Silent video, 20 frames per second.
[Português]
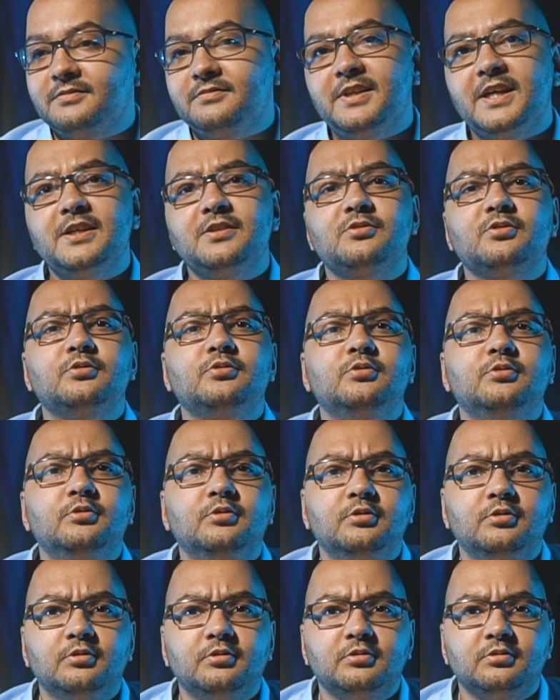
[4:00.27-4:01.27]
Dentro
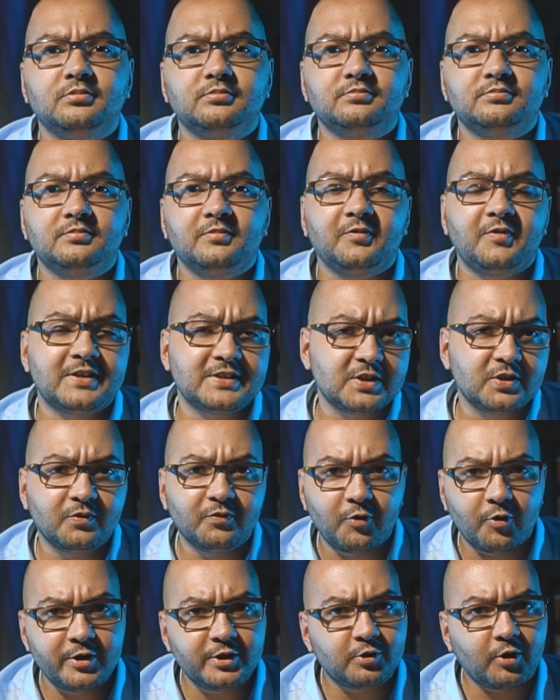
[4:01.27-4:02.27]
do... fazendo
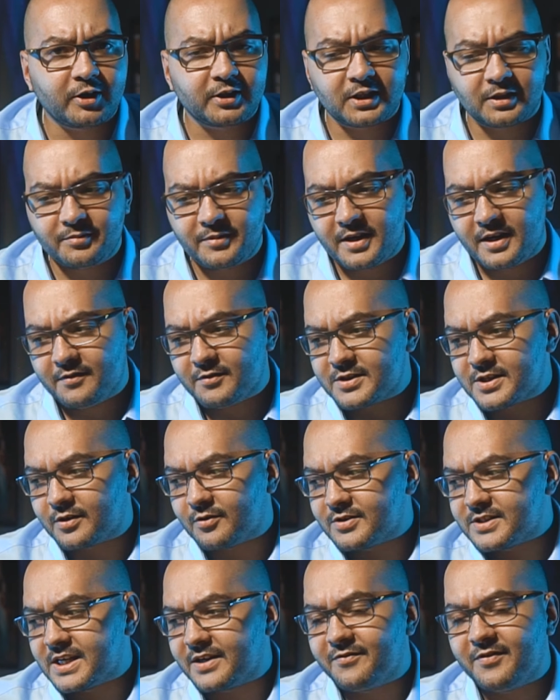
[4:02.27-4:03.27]
um voo indoor também você
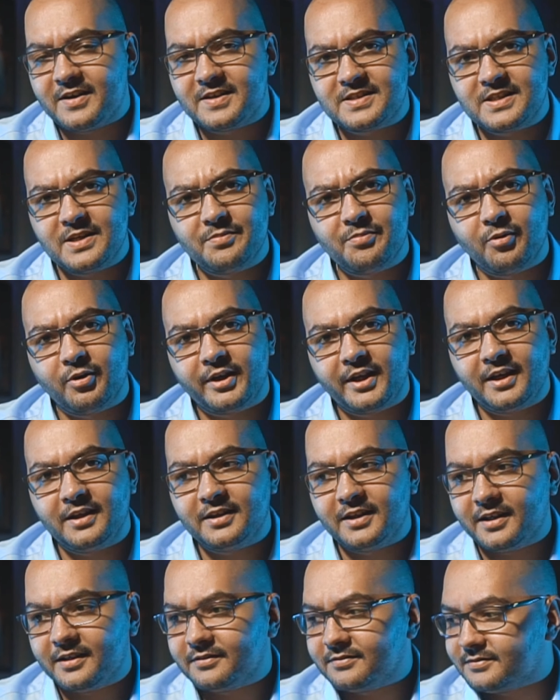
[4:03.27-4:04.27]
consegue fazer,
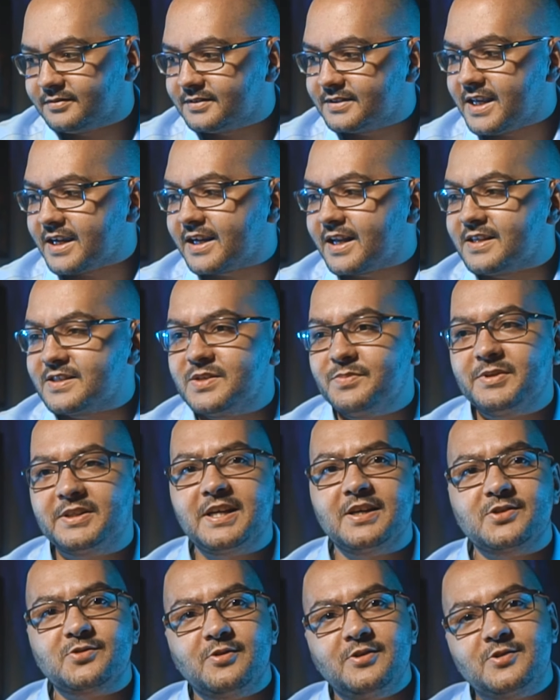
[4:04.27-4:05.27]
porém, né? Tem aquelas
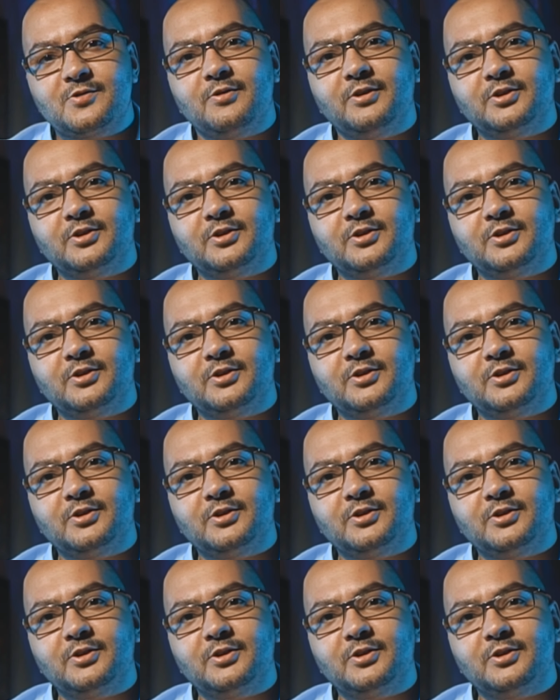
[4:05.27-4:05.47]
limitações.